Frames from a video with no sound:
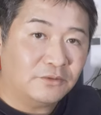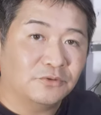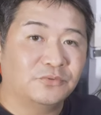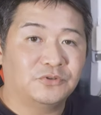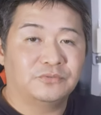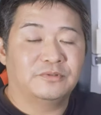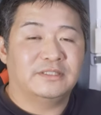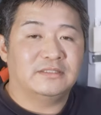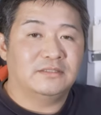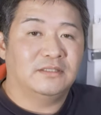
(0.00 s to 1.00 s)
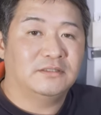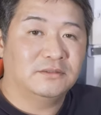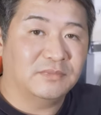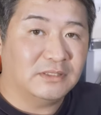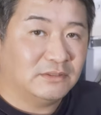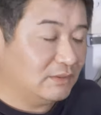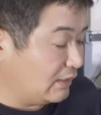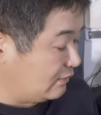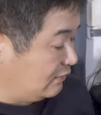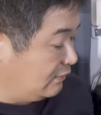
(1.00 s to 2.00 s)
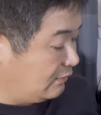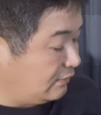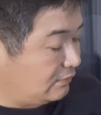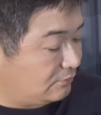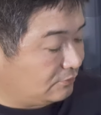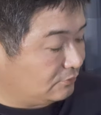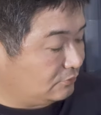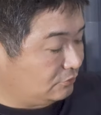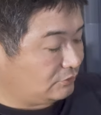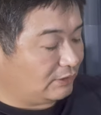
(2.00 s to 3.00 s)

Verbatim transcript: い、どうもお待たせしました。えーとそし